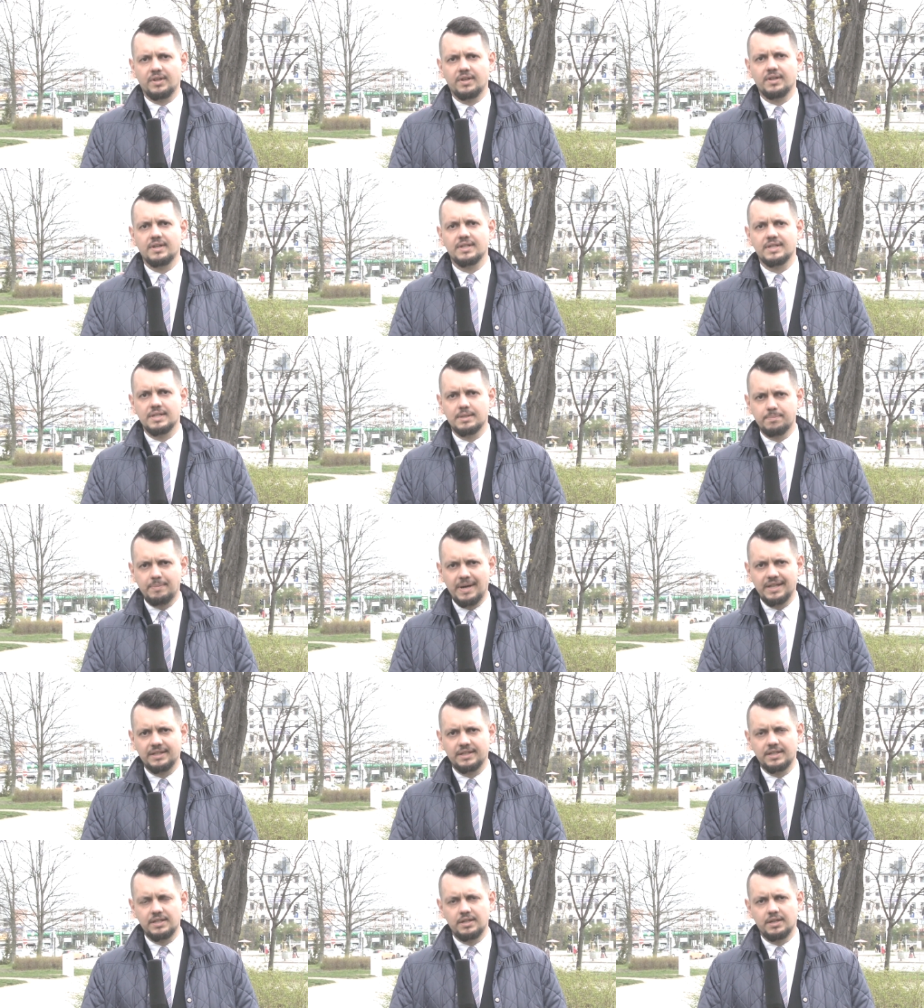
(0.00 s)
e,
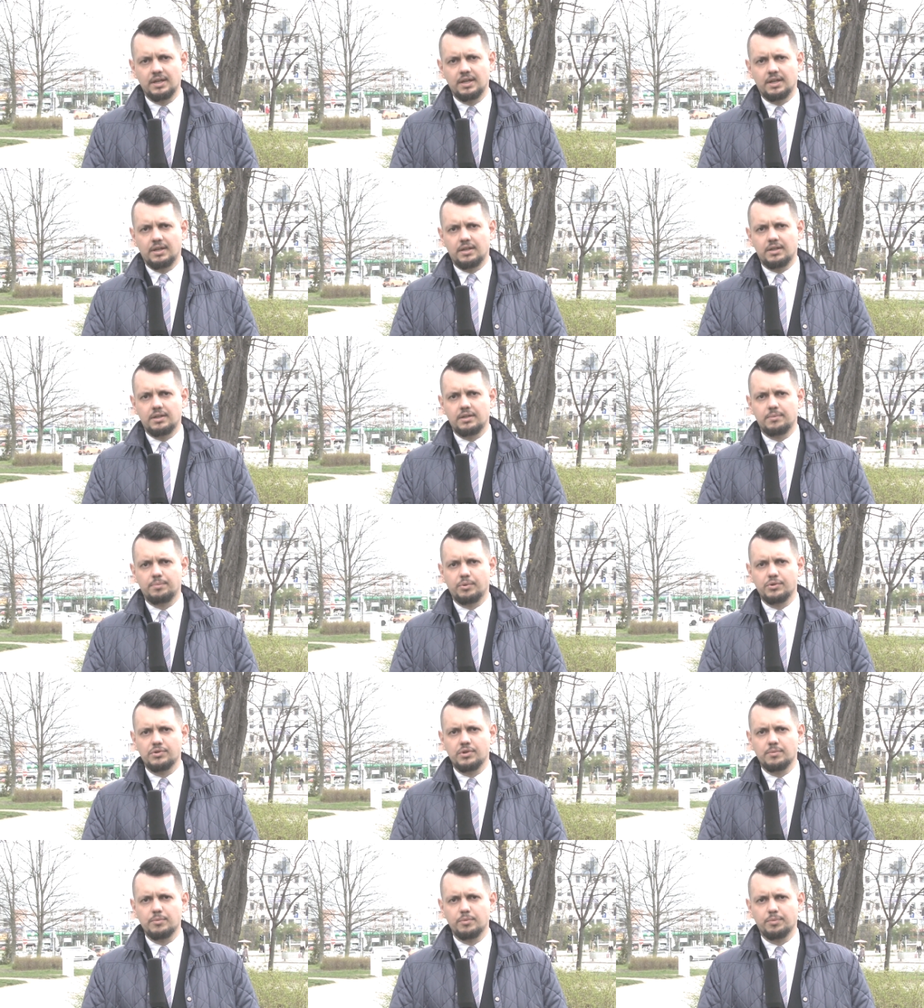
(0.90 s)
spadki e,
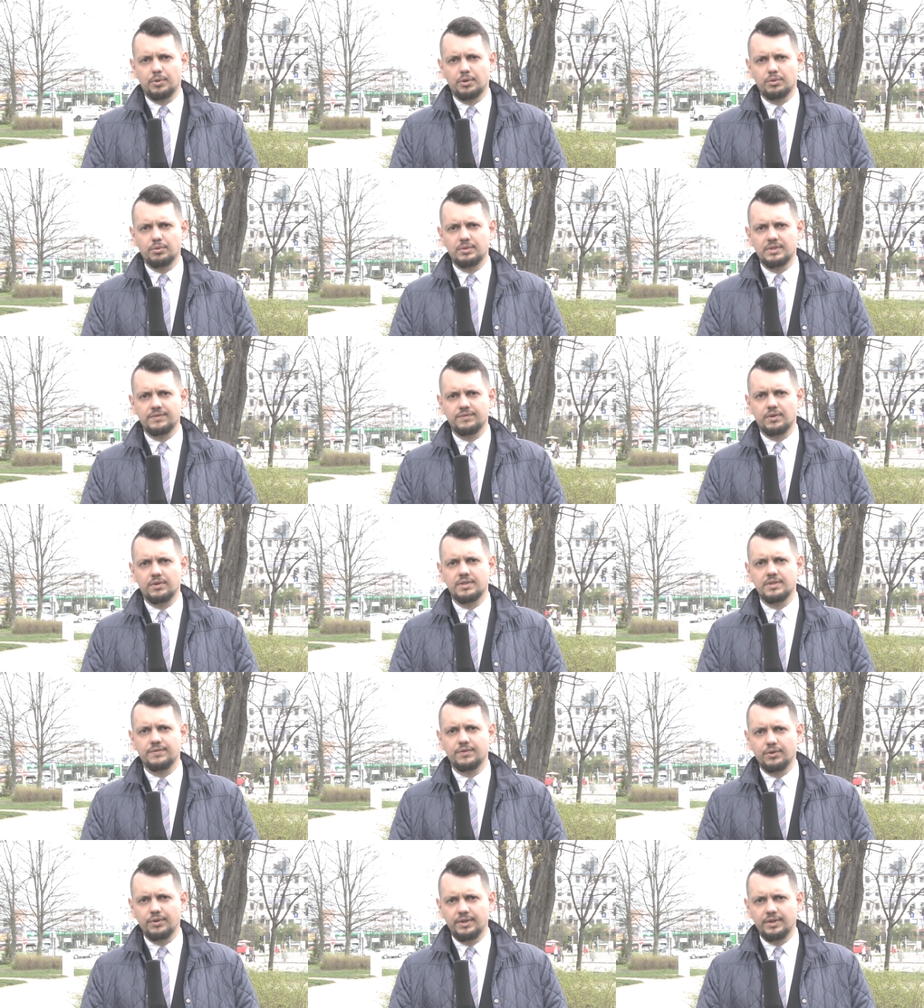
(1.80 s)
poziomu produkcji w Rosji w